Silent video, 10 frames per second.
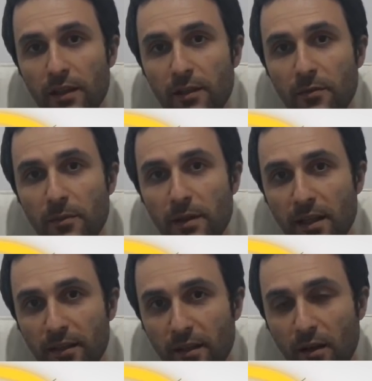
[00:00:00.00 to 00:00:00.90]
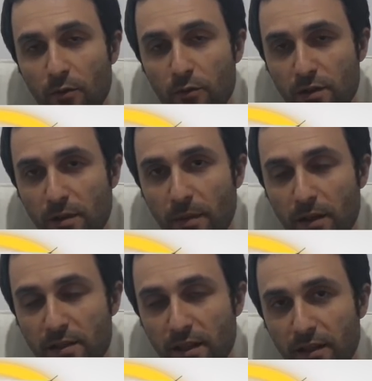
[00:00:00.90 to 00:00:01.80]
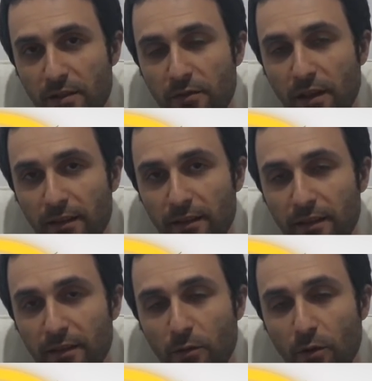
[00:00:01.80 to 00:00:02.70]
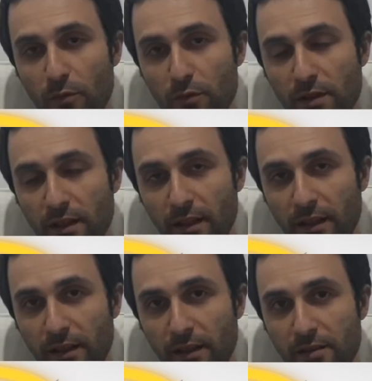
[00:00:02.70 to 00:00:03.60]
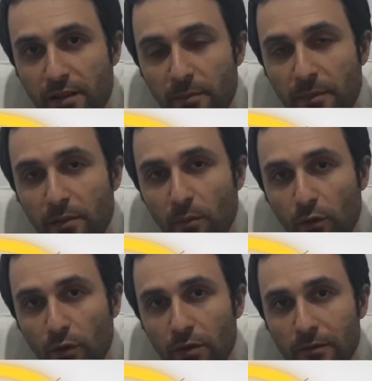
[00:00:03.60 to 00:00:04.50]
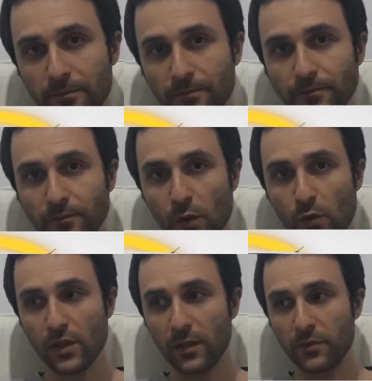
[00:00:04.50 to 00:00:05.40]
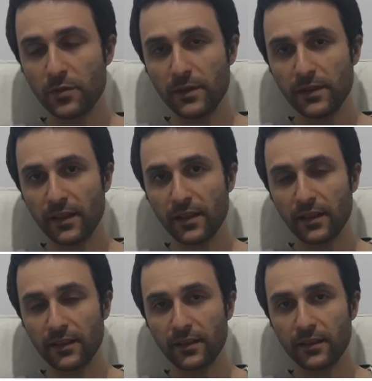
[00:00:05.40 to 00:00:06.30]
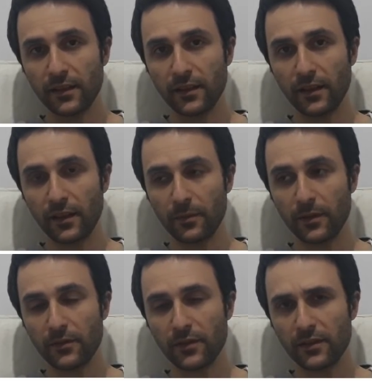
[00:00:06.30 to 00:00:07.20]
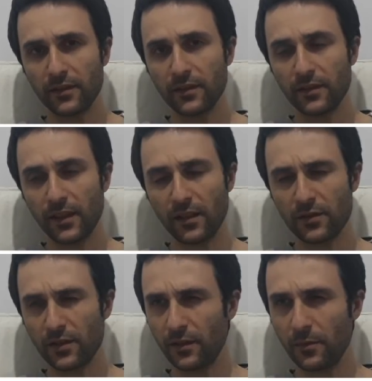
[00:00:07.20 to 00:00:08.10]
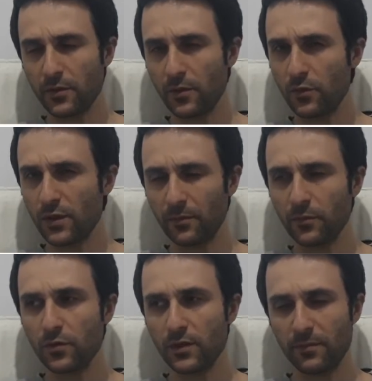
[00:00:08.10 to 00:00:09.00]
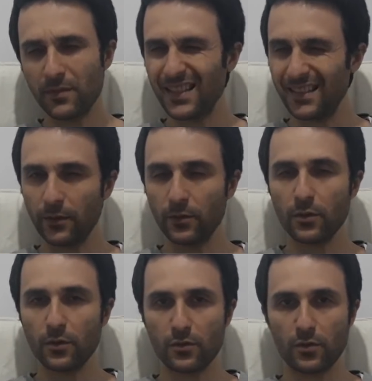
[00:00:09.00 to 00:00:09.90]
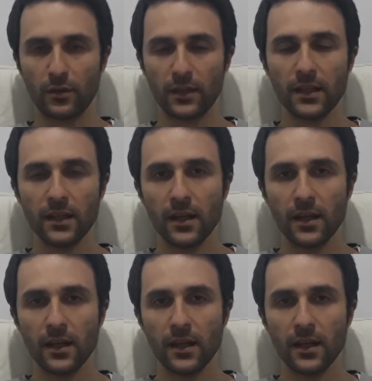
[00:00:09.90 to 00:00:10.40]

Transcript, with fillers: 20 milyar daha ucuza başlangıç fiyatlarını koymuşlar arkadaşlar. 1000 motor 160 bin liraya kadar e, arabanın fiyatını yanlış hatırlamıyorsam 160-170 zaten görüyoruz orada.